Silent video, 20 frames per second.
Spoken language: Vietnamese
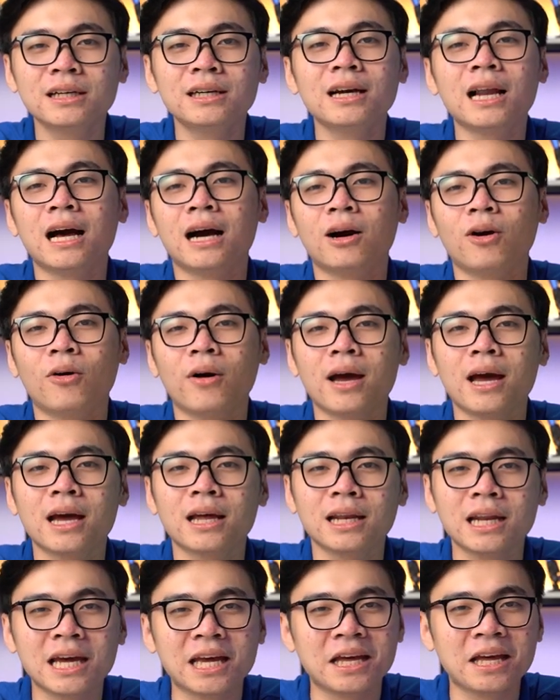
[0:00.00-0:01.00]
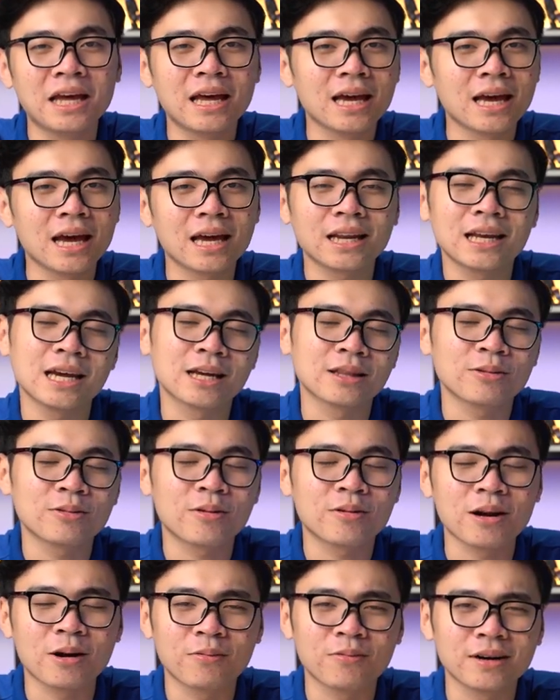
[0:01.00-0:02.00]
cứ là ở SD e SD e tốc
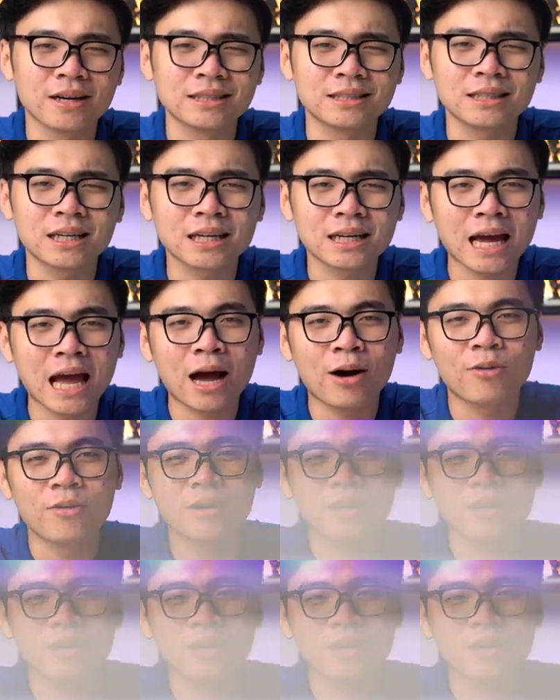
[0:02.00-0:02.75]
độ đọc vì rất cao